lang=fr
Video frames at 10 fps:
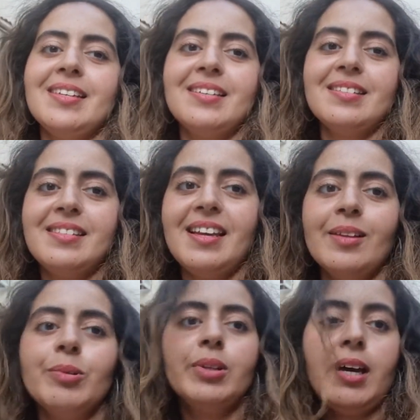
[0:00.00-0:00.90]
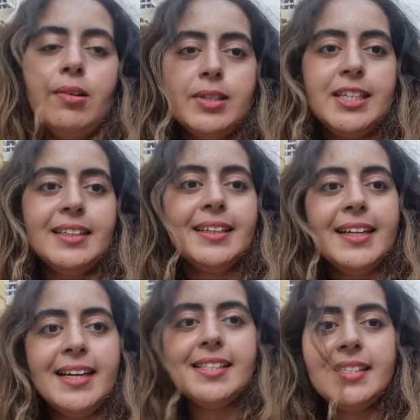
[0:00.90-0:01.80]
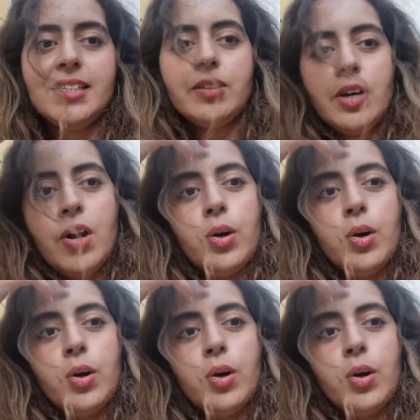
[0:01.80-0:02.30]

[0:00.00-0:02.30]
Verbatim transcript: Euh, c'est un entretien classique